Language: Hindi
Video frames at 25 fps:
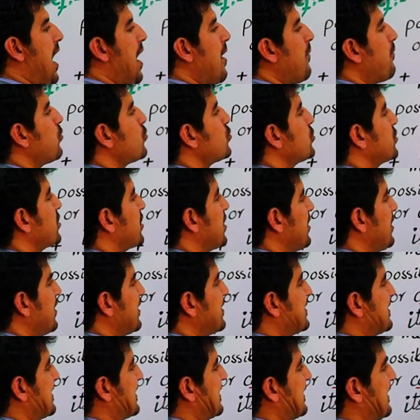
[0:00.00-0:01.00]
आप उसके
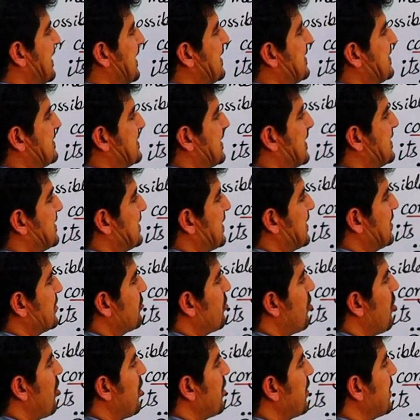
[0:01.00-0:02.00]
लिए सिंगल स्ट्रक्चर
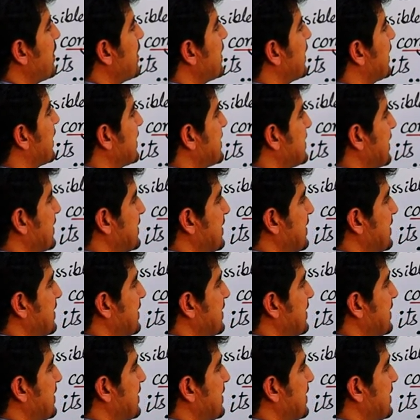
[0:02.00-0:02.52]
ड्रॉ नहीं कर